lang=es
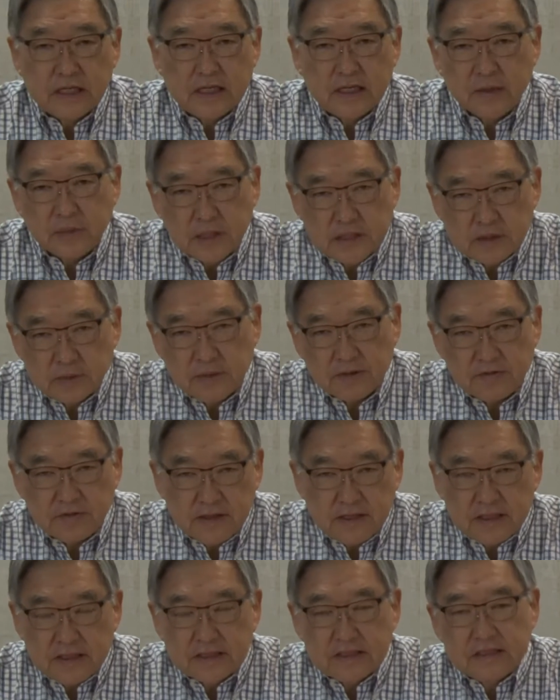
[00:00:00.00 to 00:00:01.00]
aquí más una
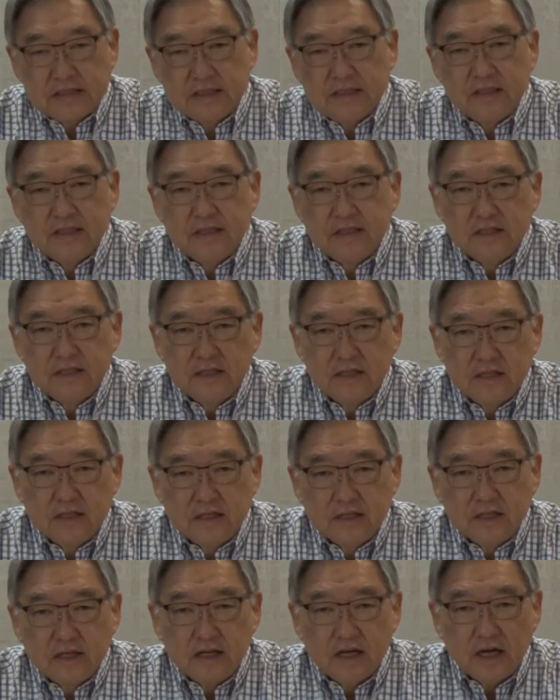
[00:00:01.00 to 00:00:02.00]
vez.
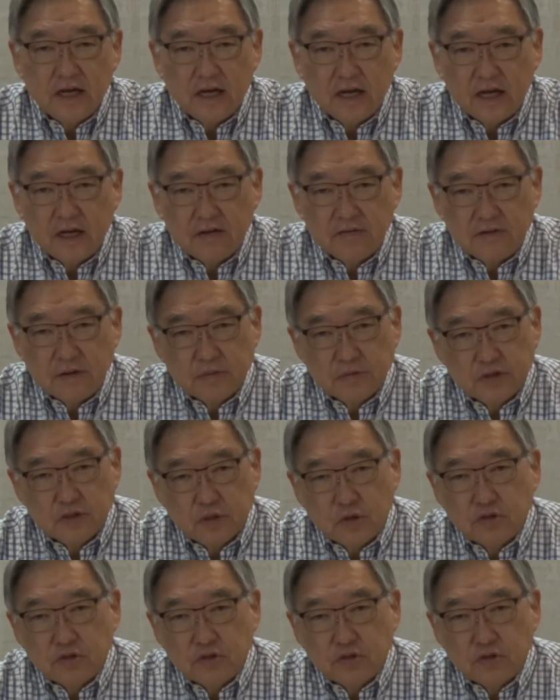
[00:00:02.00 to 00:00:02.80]
Hola, hermanos,